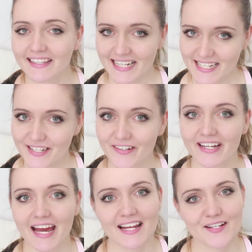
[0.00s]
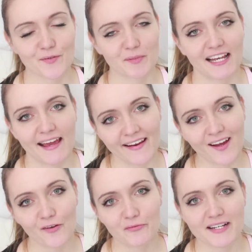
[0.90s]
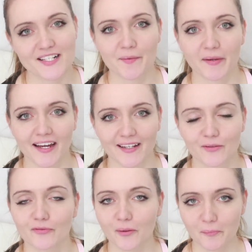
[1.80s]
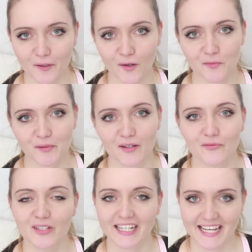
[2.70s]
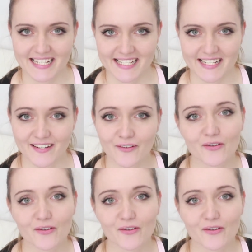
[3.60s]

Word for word: dreht sich heute alles um kleine Aufmerksamkeiten vom Brautpaar für die Gäste.